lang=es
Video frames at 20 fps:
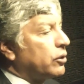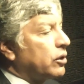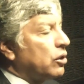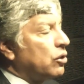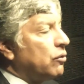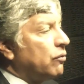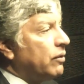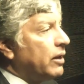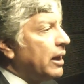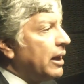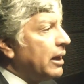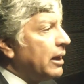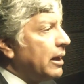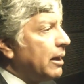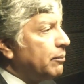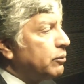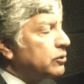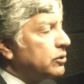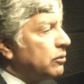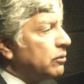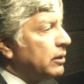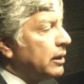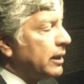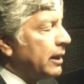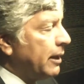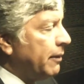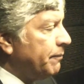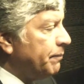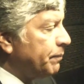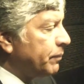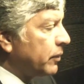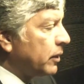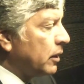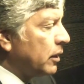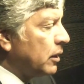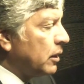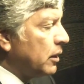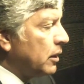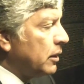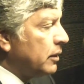Porque nos va a dar la posibilidad
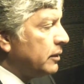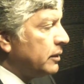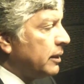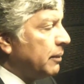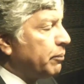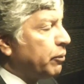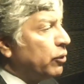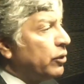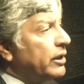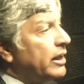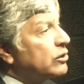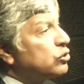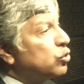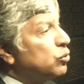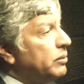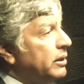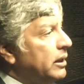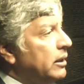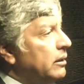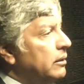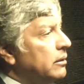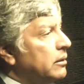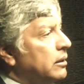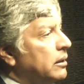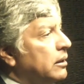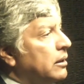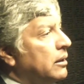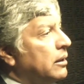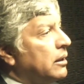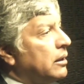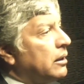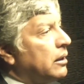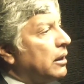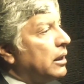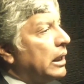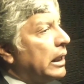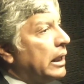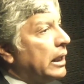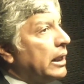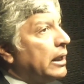de poder asumir,
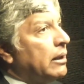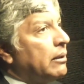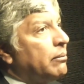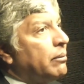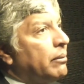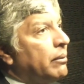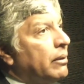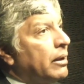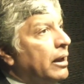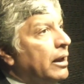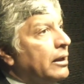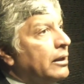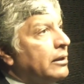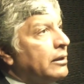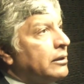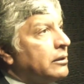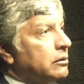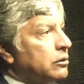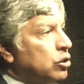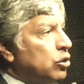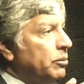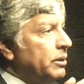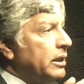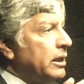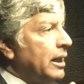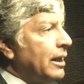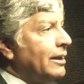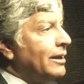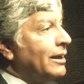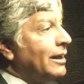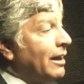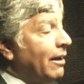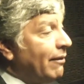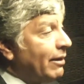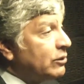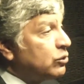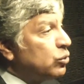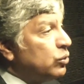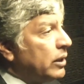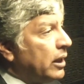eh, comillas, en
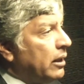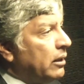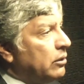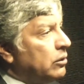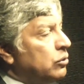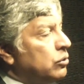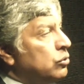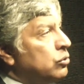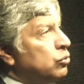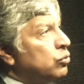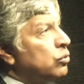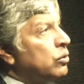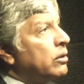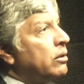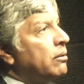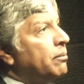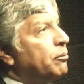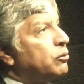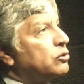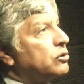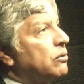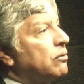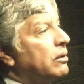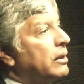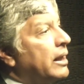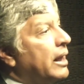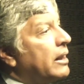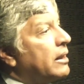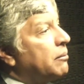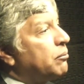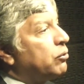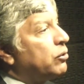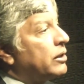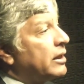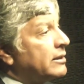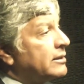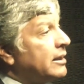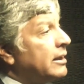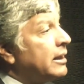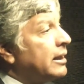la basura, nuevas posibilidades de
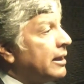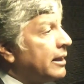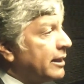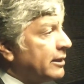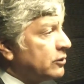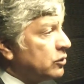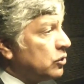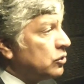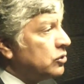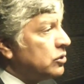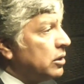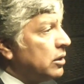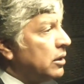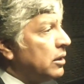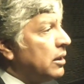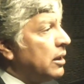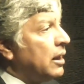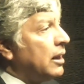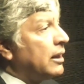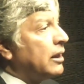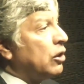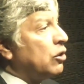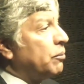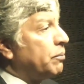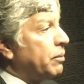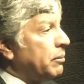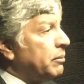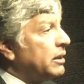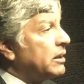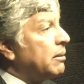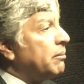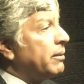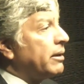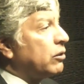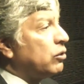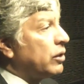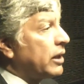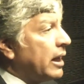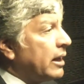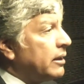poder hacer ingresos que nos permitan
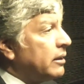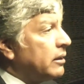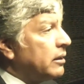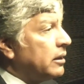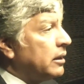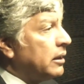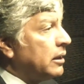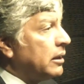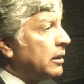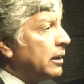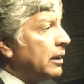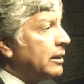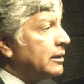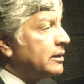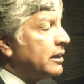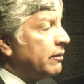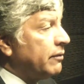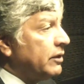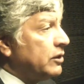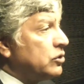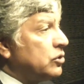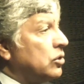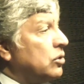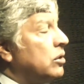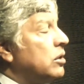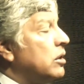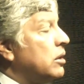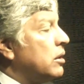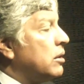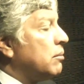mejorar el, servicio.